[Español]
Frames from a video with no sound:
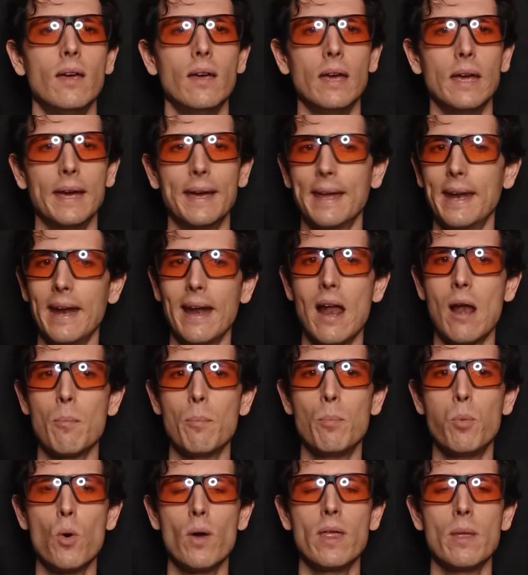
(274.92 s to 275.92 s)
en
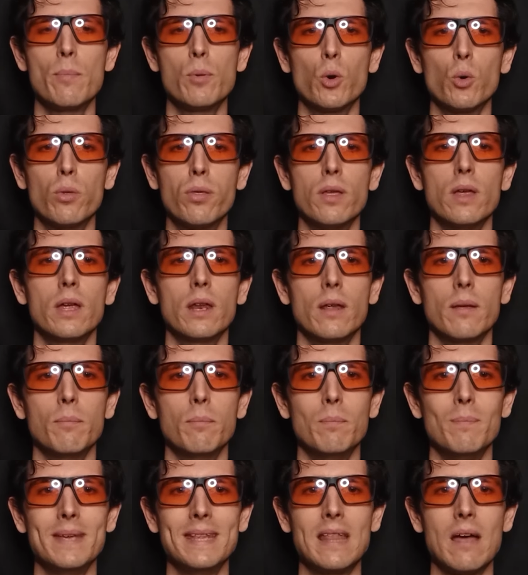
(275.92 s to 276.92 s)
general puede producir
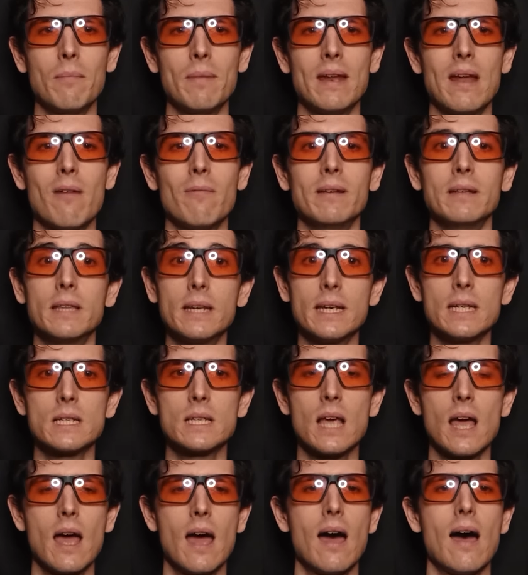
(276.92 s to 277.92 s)
vitamina
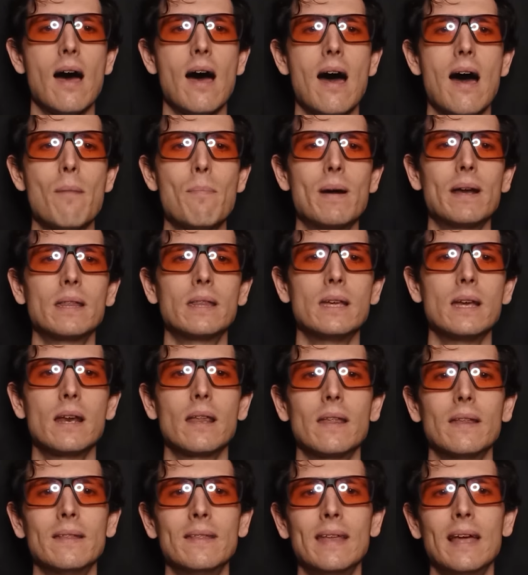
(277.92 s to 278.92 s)
B3 a
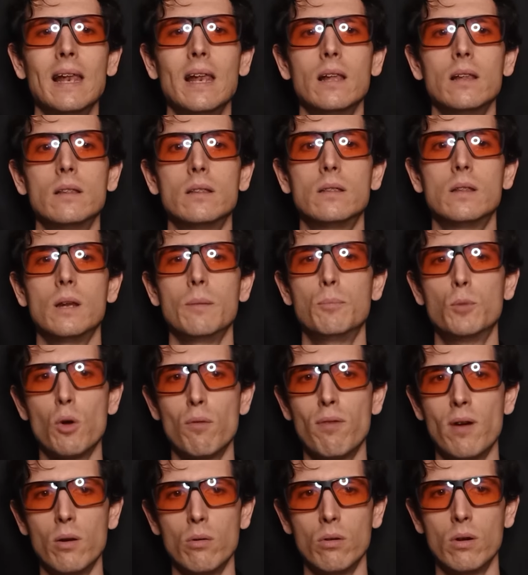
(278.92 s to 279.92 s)
partir del
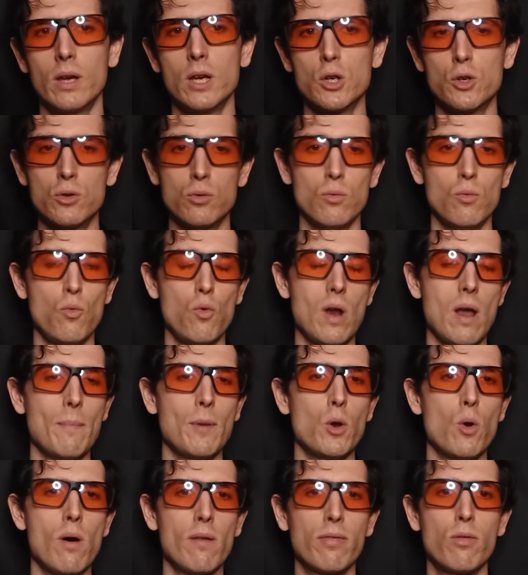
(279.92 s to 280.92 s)
triptófano, que es un
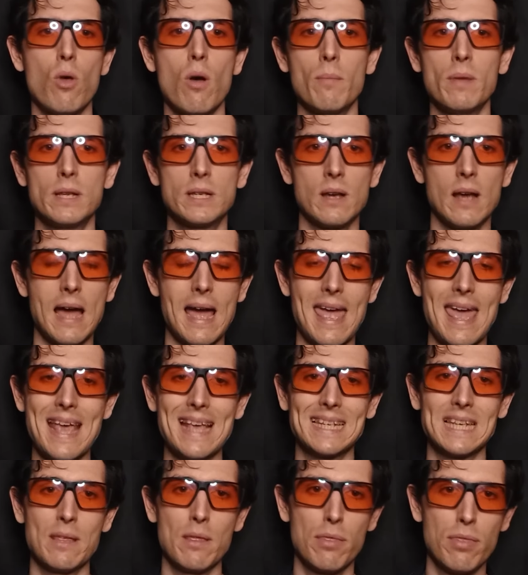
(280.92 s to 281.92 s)
aminoácido
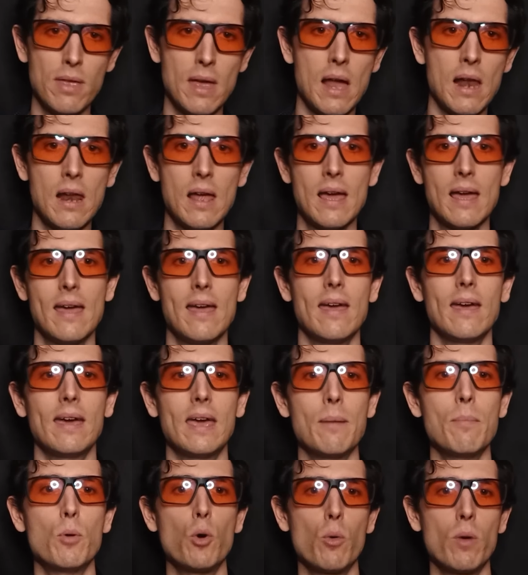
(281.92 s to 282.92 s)
esencial
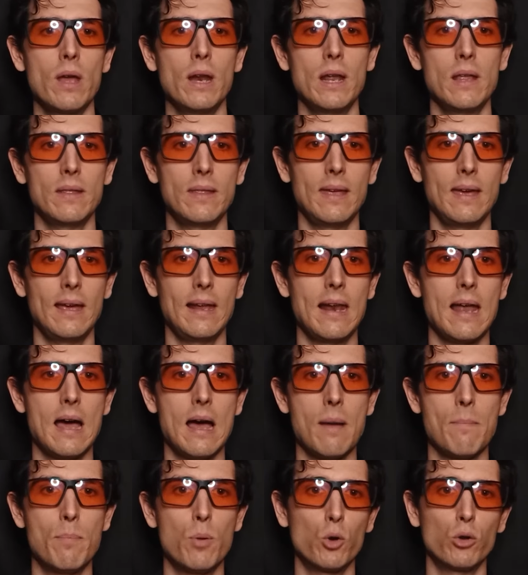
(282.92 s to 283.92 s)
que proviene de
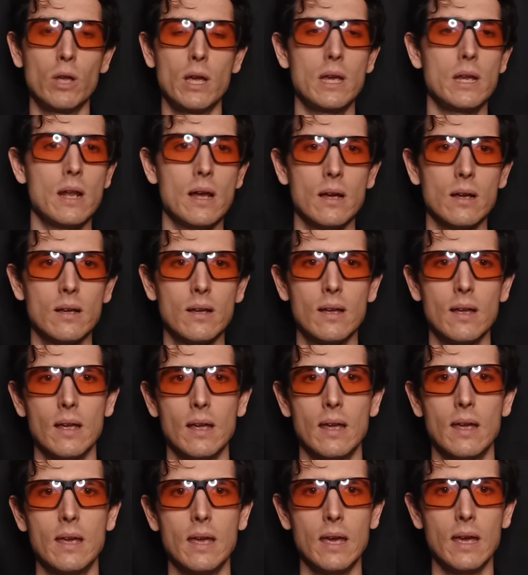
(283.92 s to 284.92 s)
la proteína
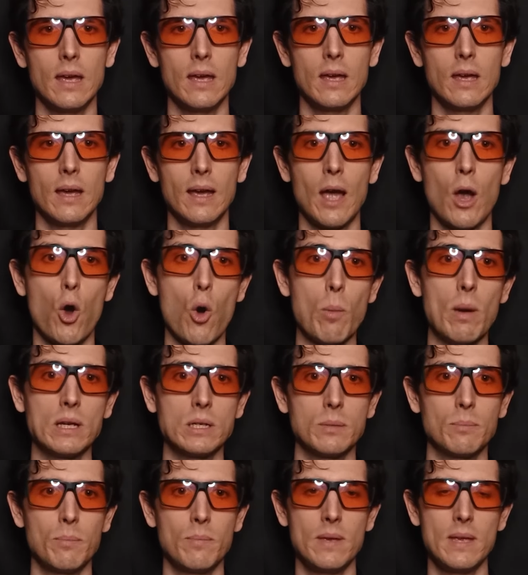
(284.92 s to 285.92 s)
que,
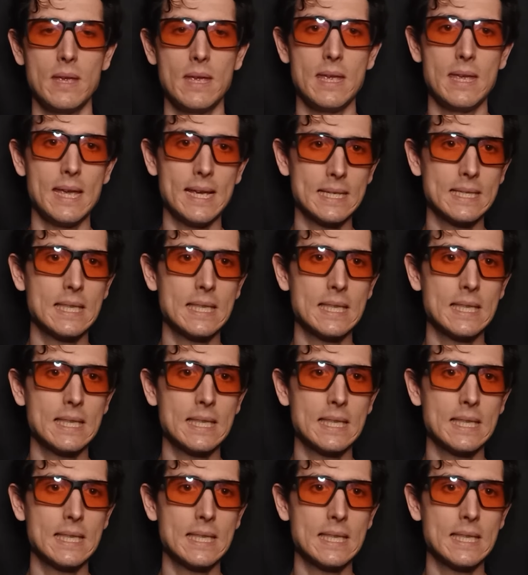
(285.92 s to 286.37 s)
comas. Y